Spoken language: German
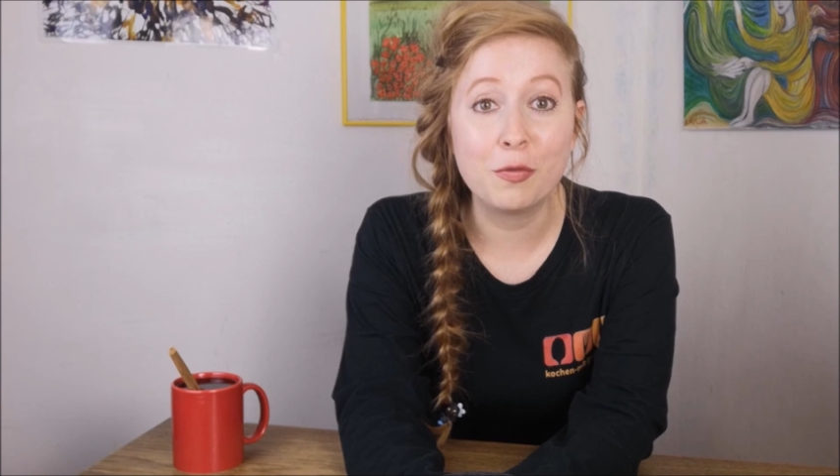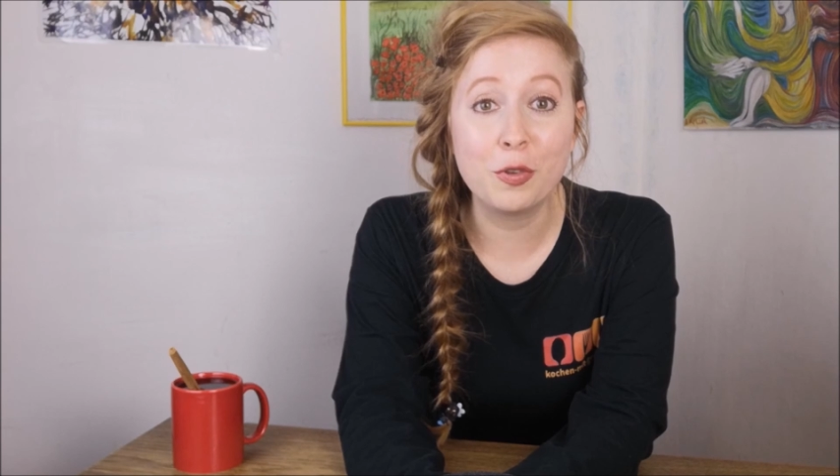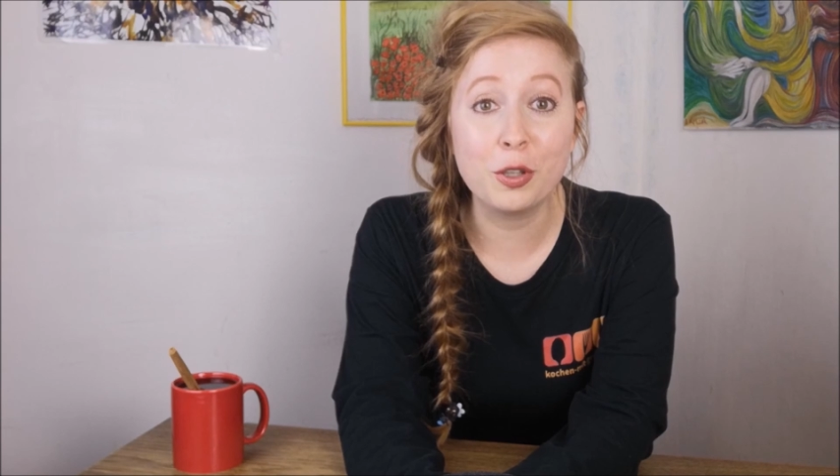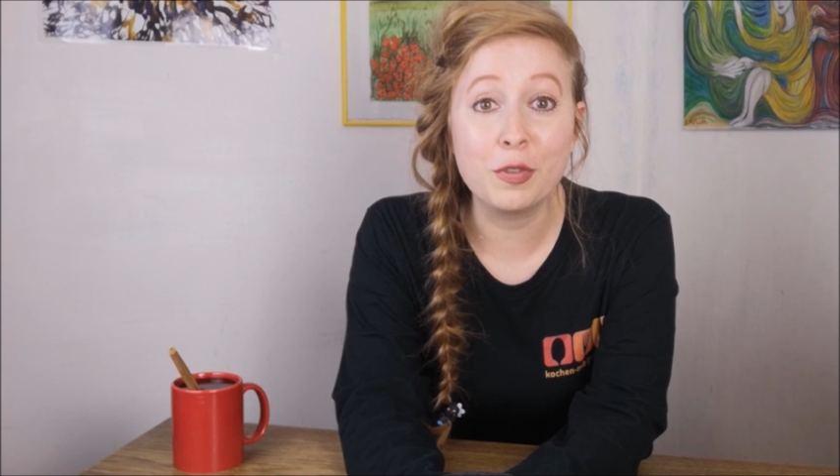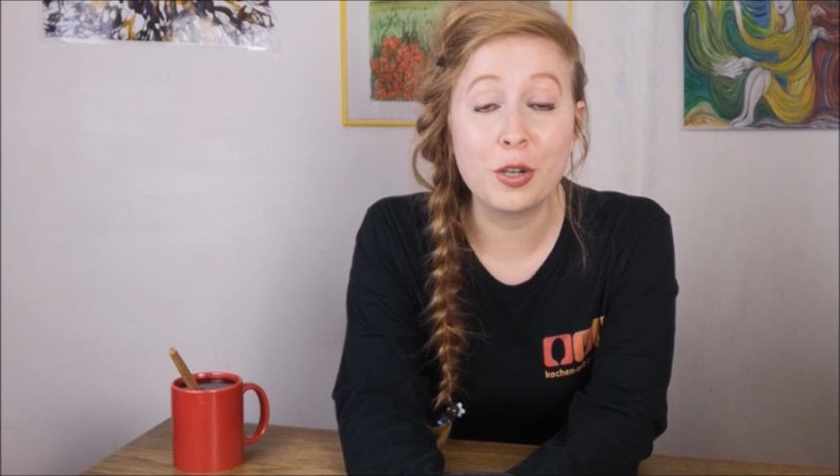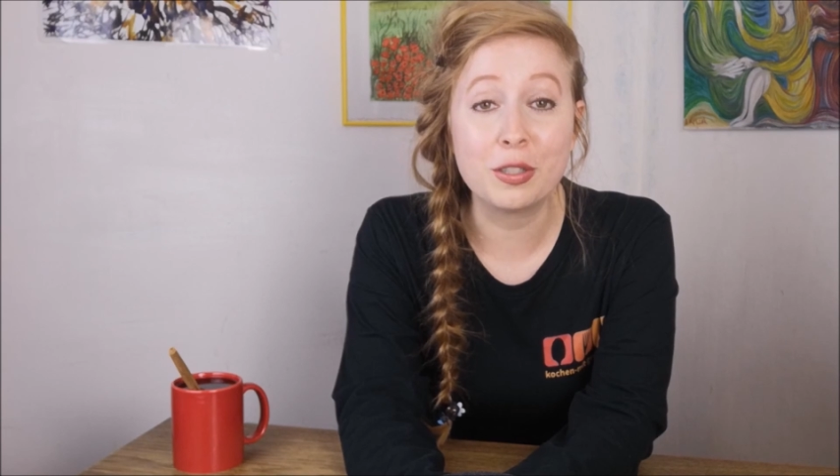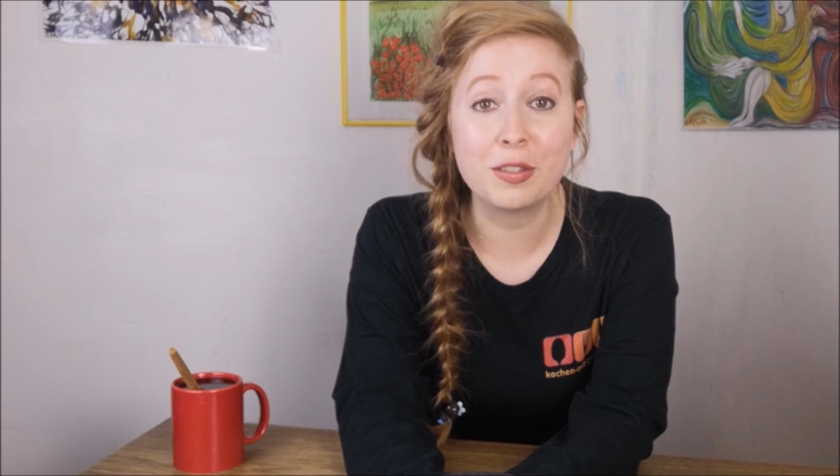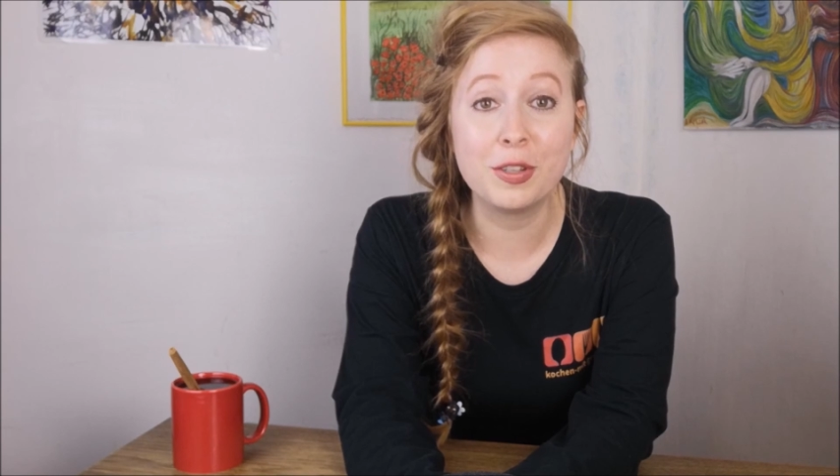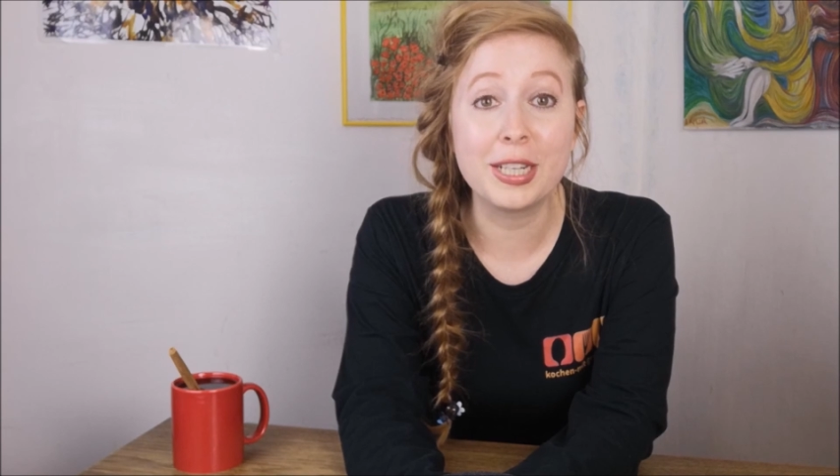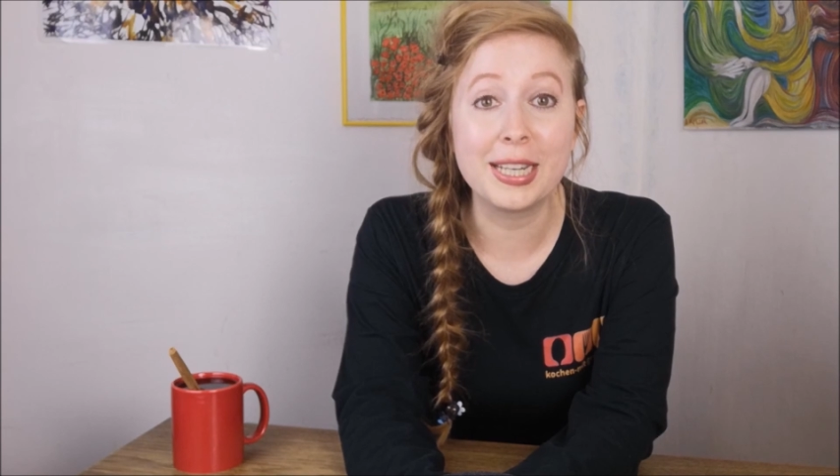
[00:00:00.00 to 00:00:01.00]
würden wir
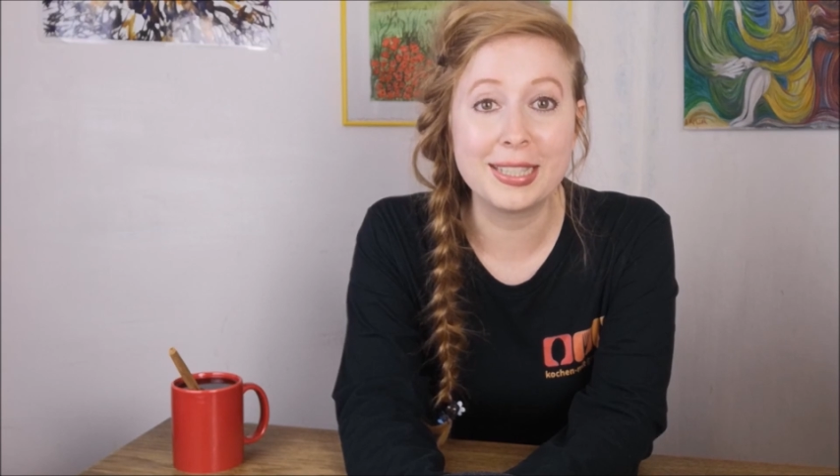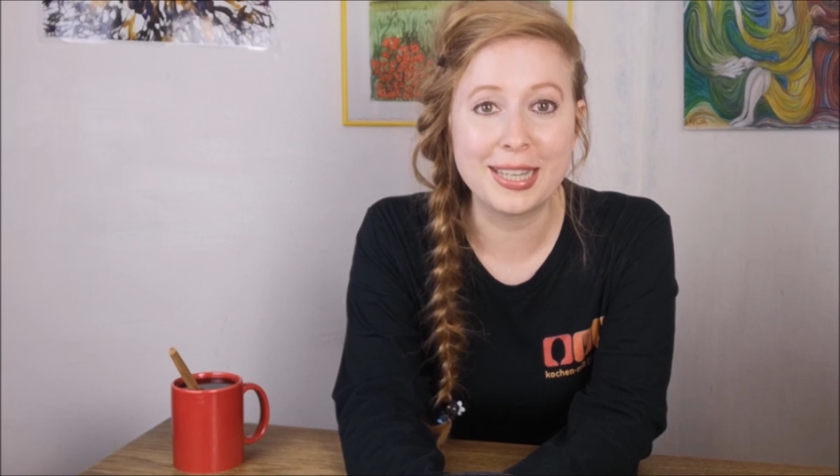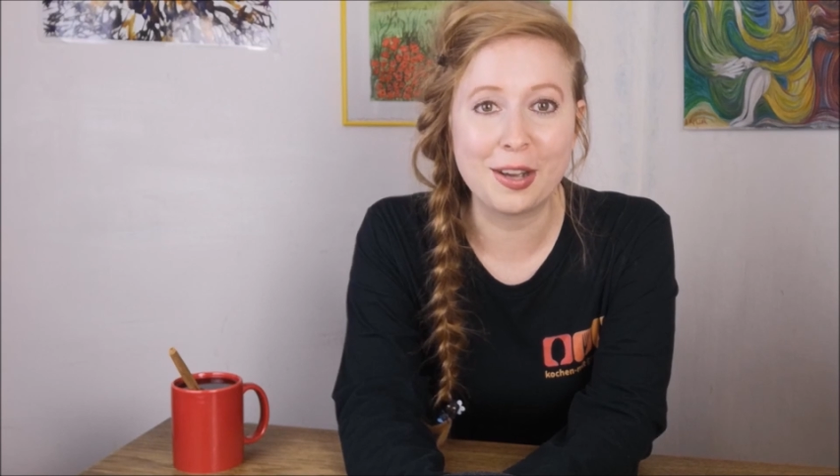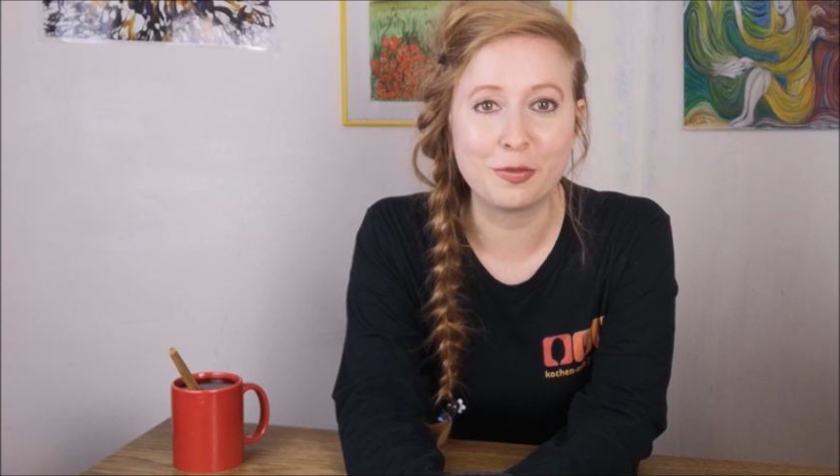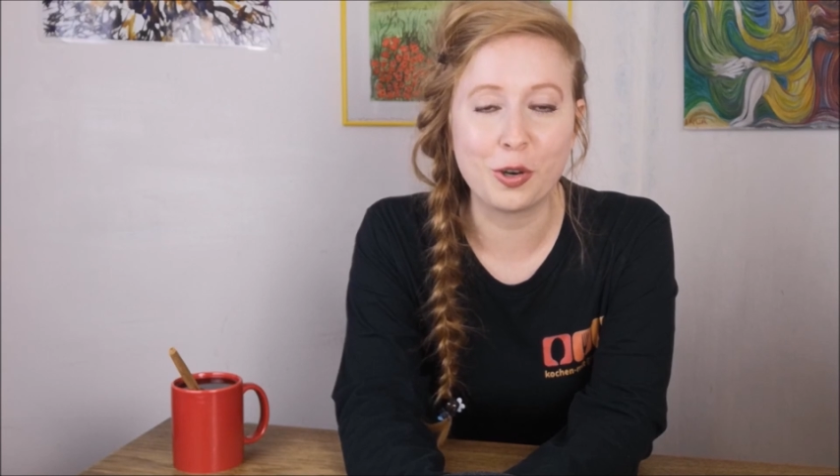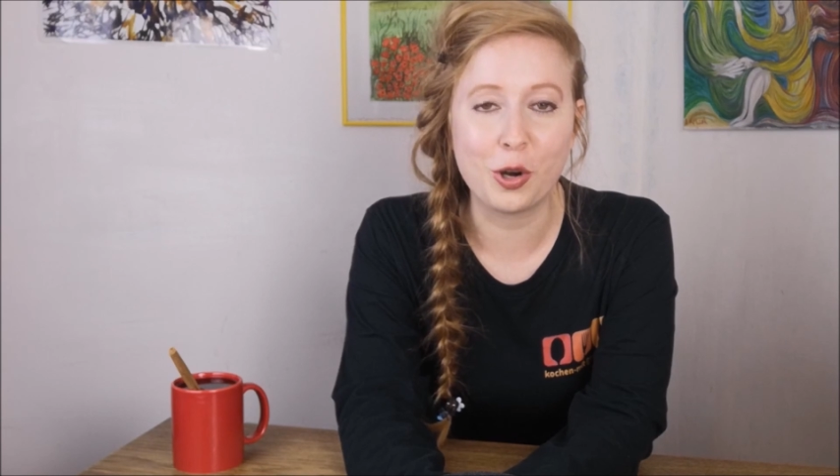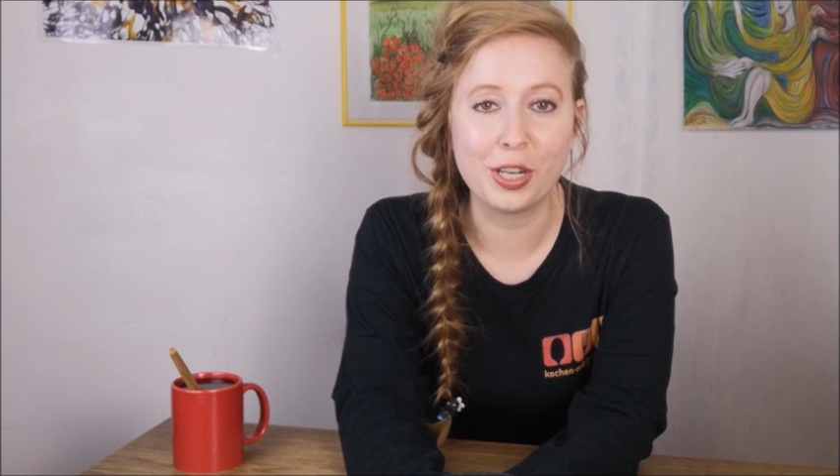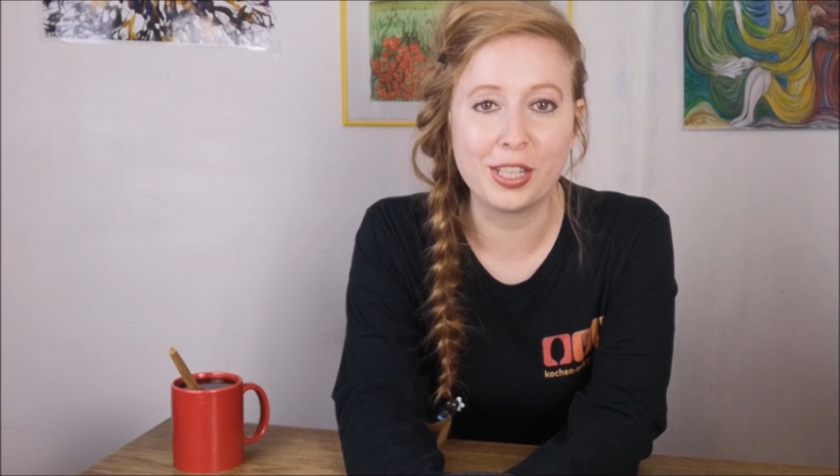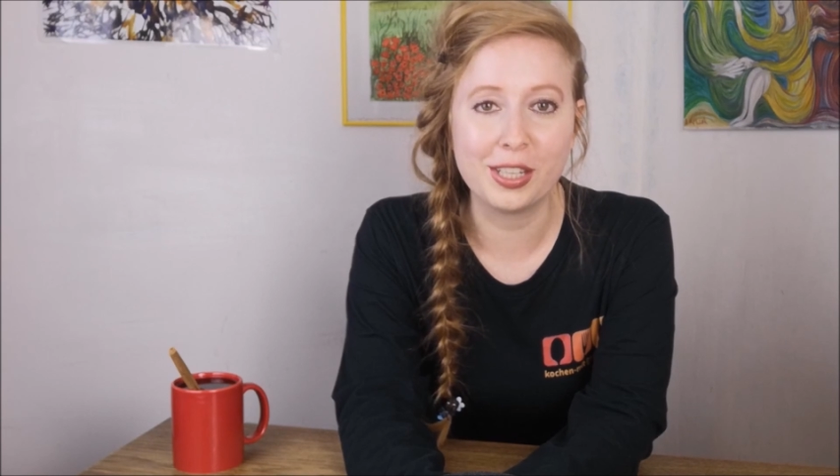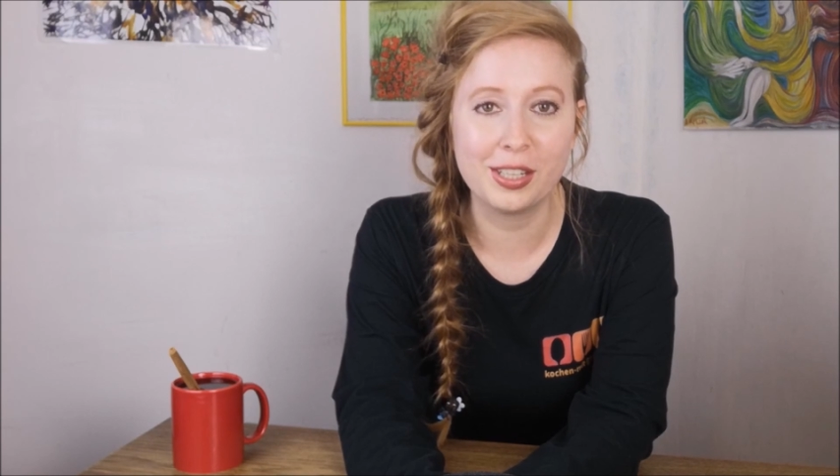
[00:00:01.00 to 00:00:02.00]
uns wirklich sehr
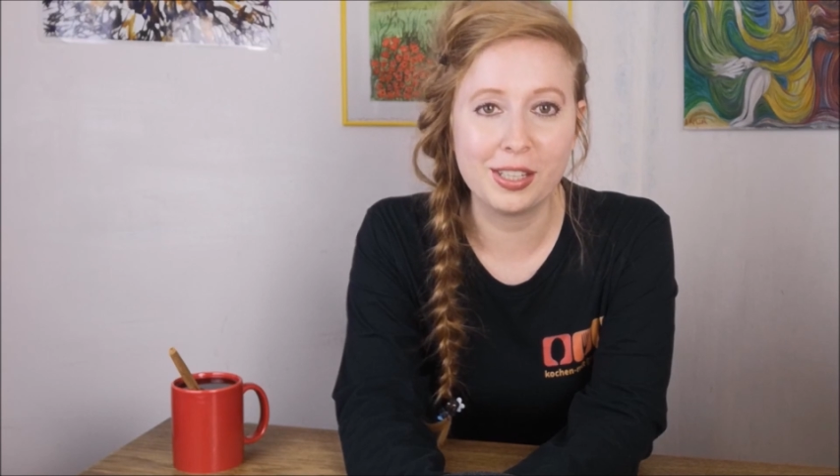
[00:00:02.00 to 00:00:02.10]
freuen.